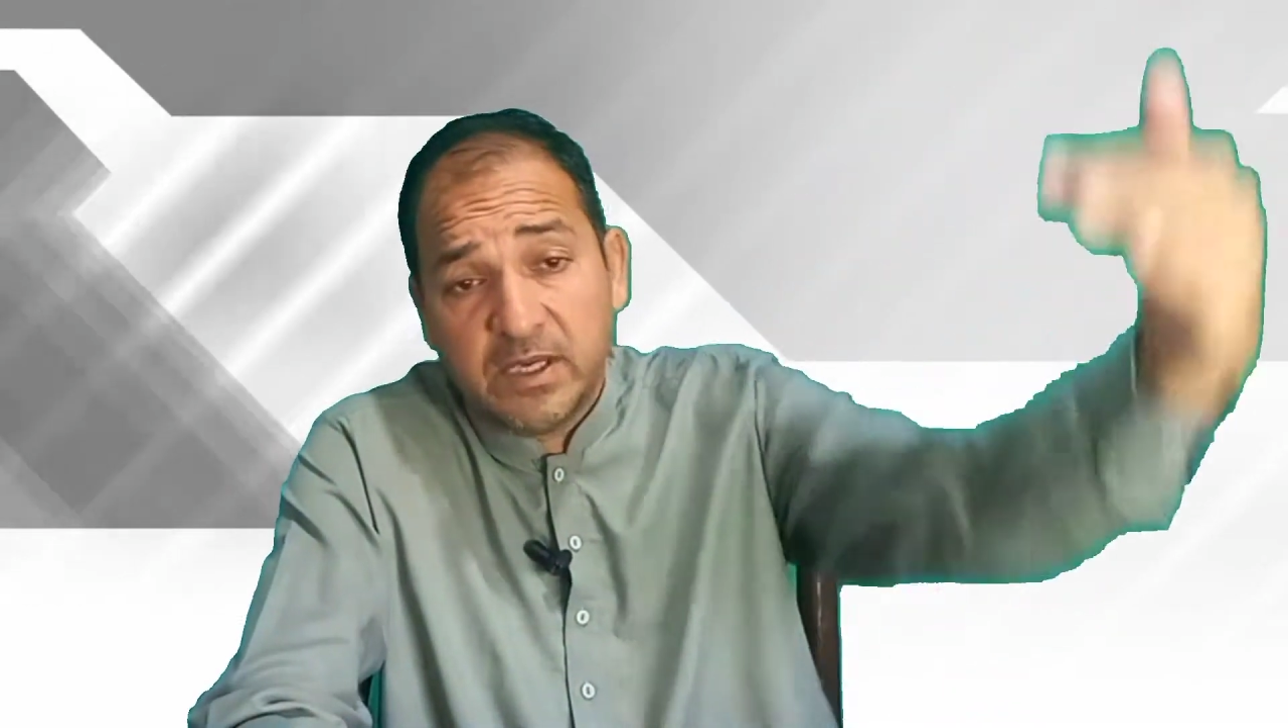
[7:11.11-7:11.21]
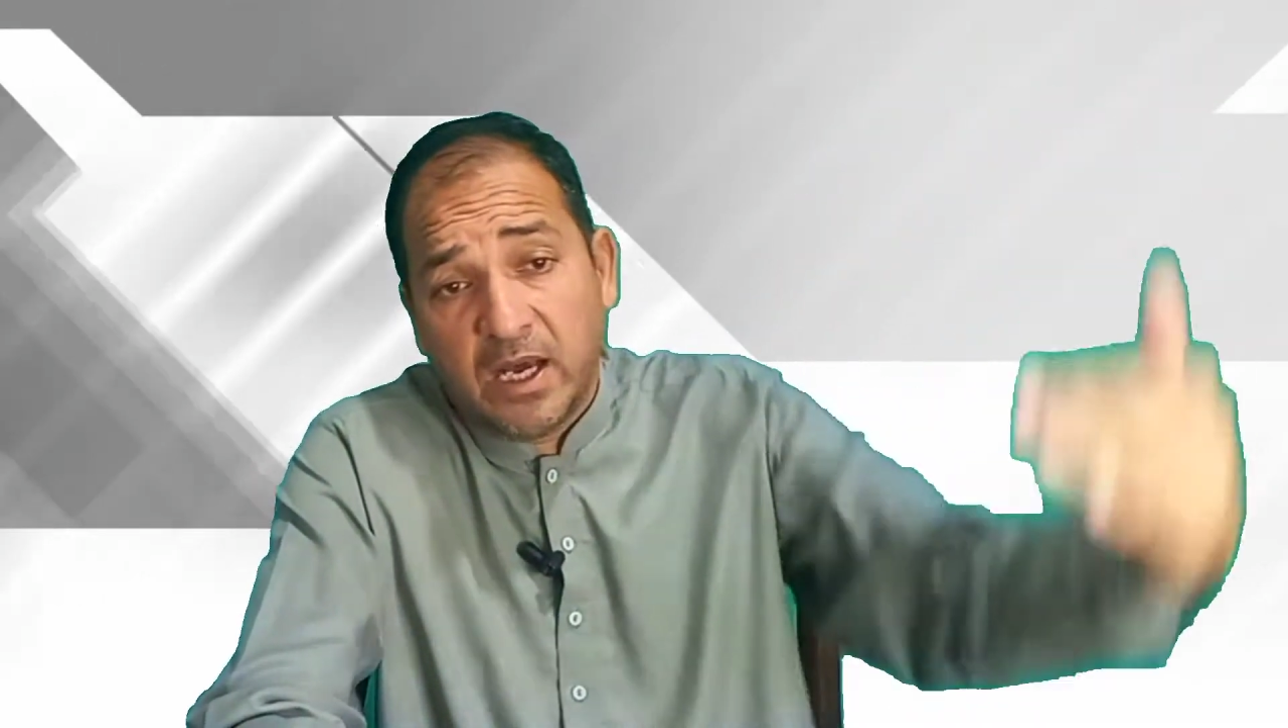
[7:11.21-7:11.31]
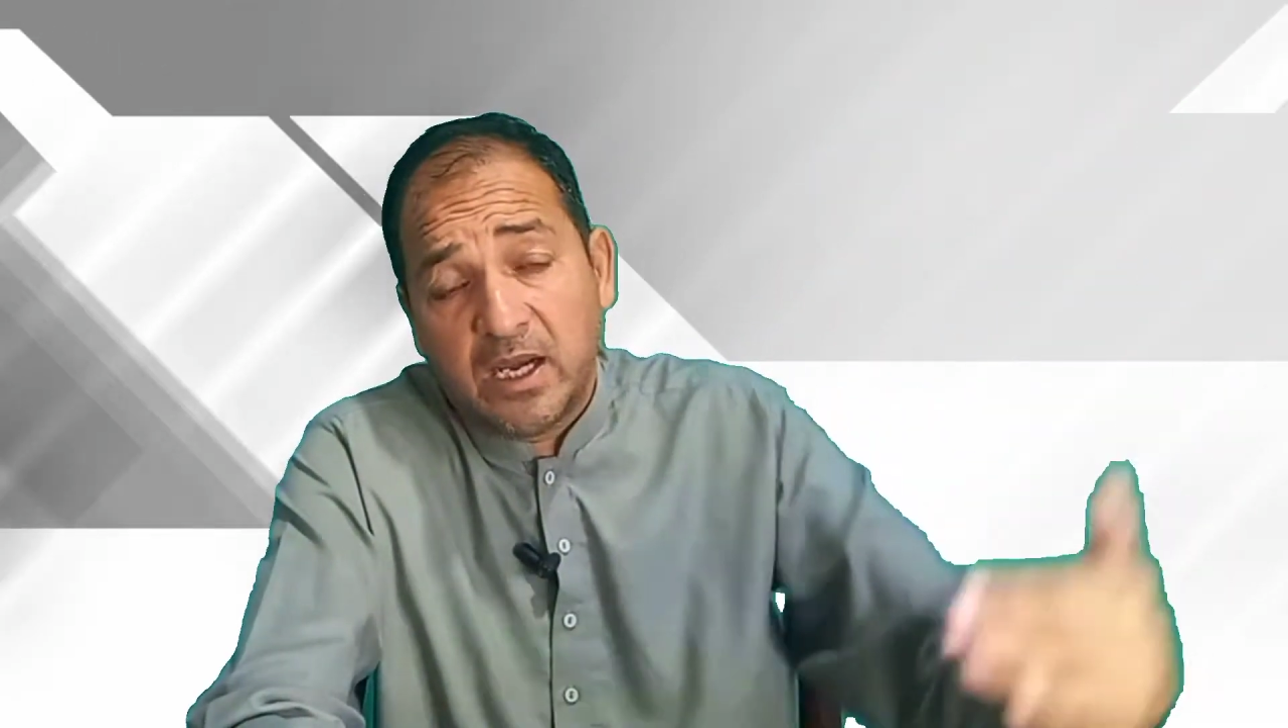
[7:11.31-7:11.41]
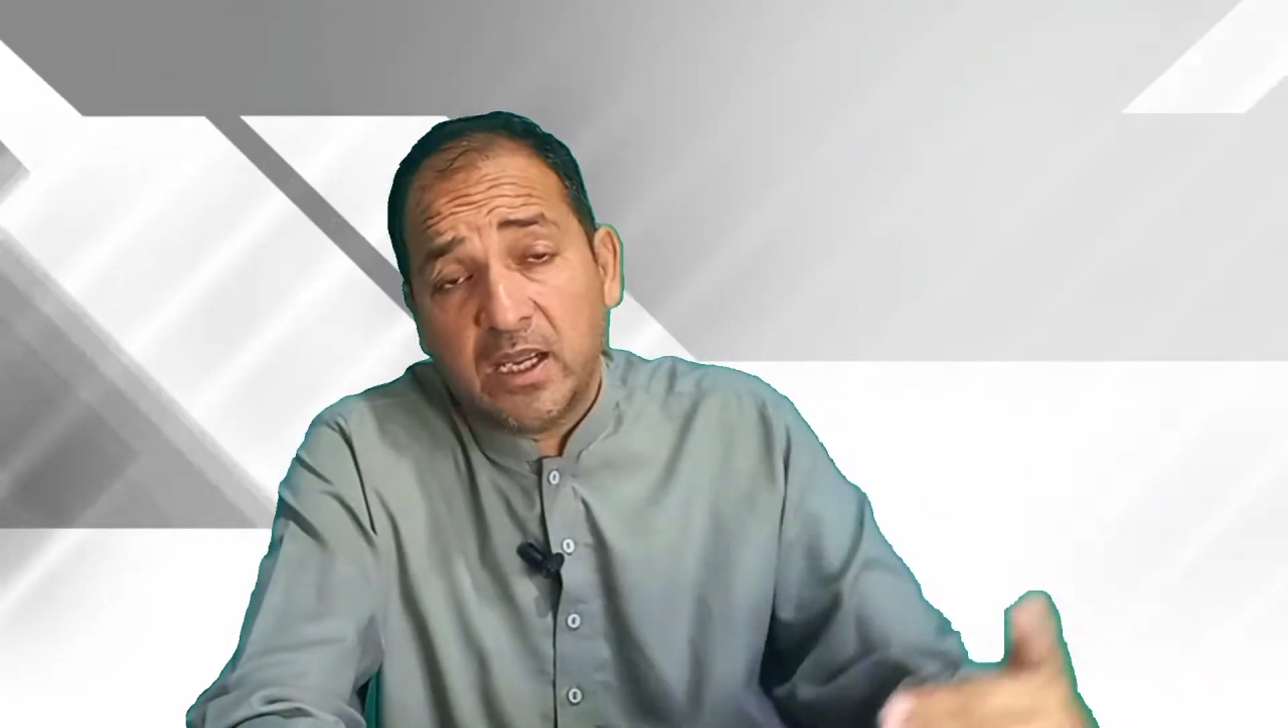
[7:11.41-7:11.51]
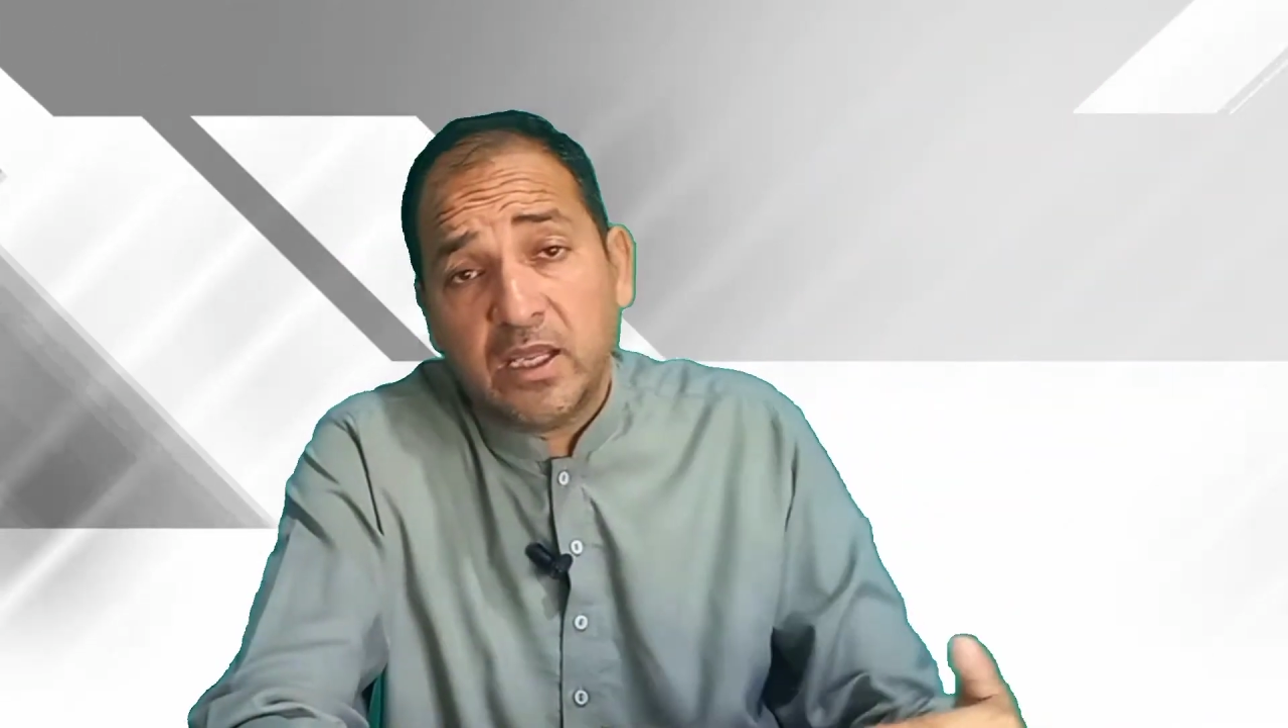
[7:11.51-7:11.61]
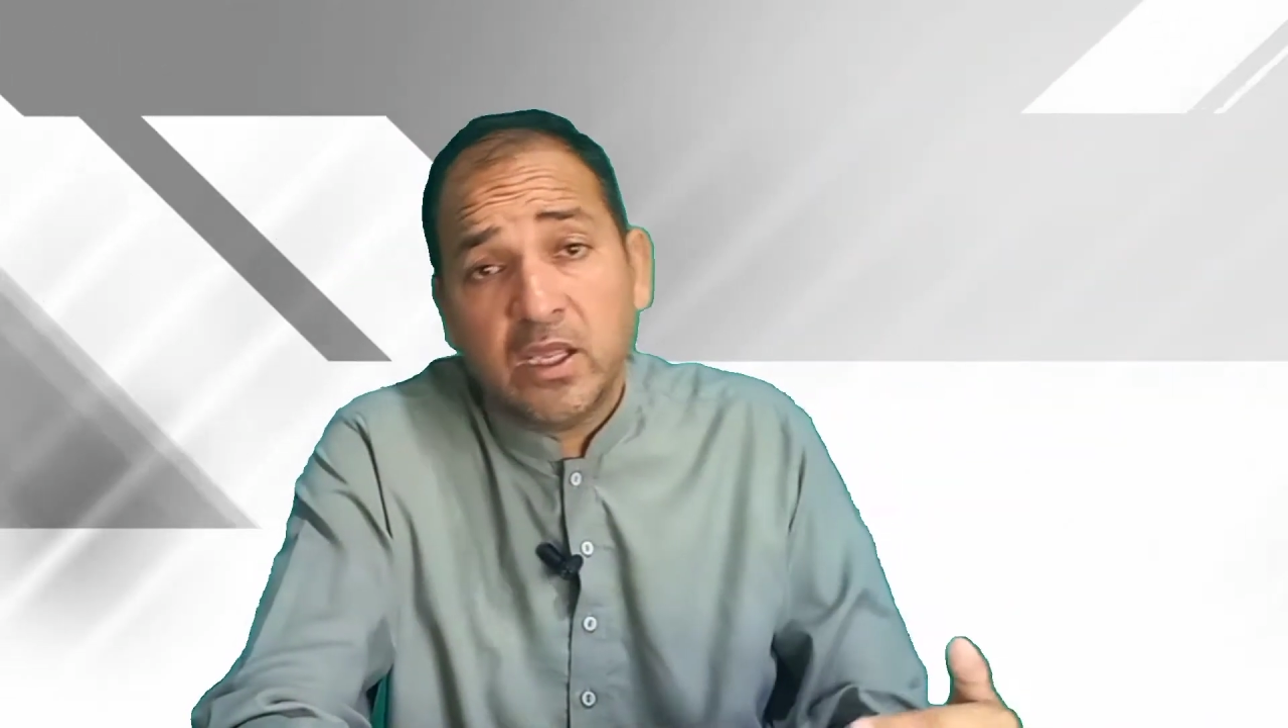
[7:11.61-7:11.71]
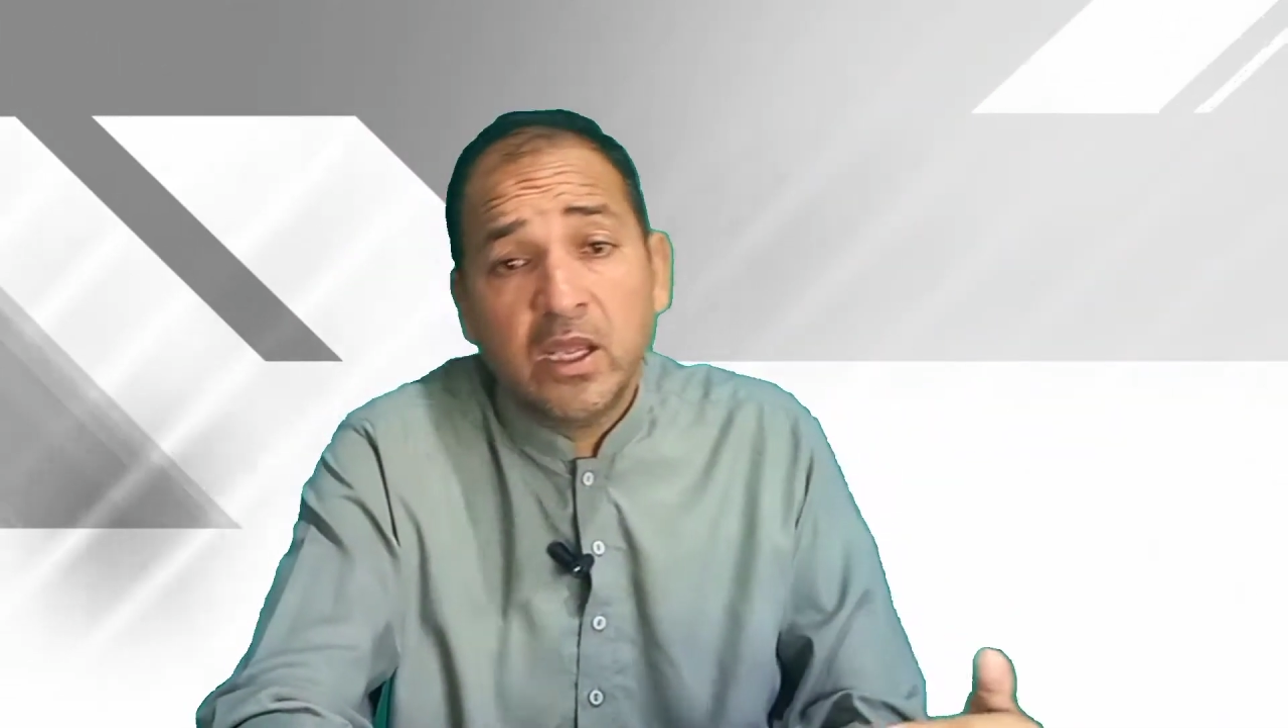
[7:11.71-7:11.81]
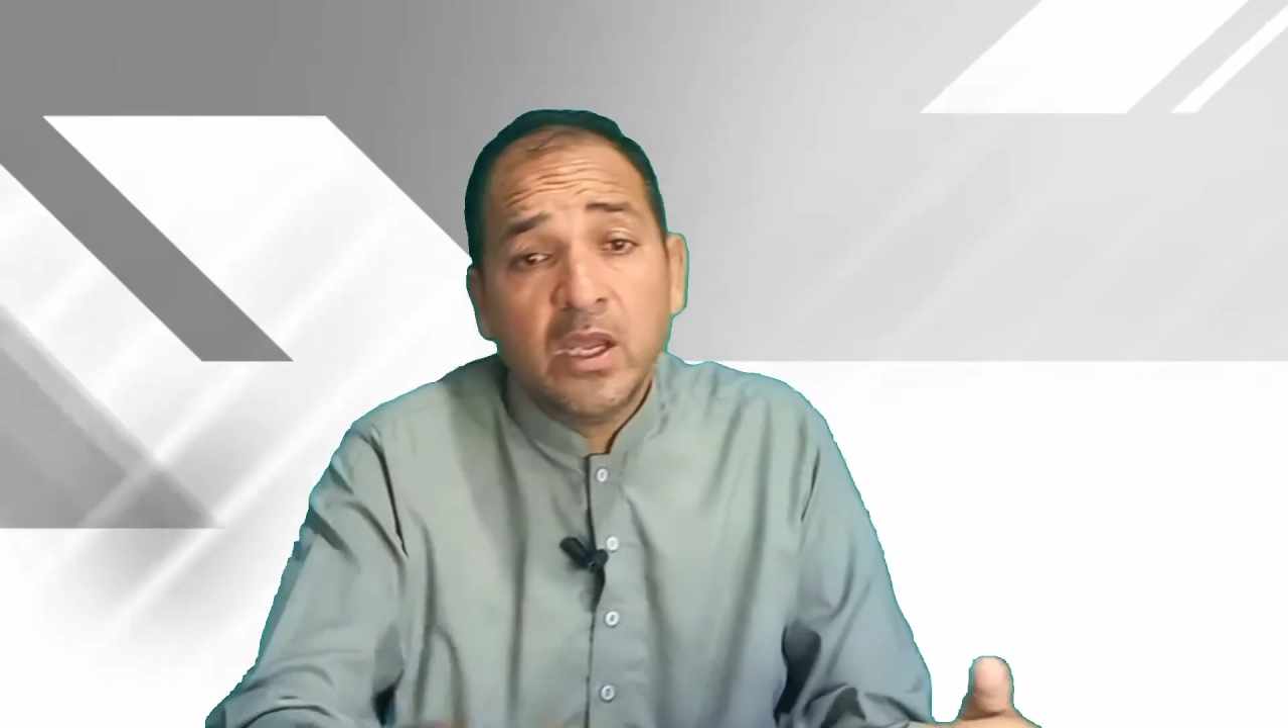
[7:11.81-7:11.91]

जा रहे हैं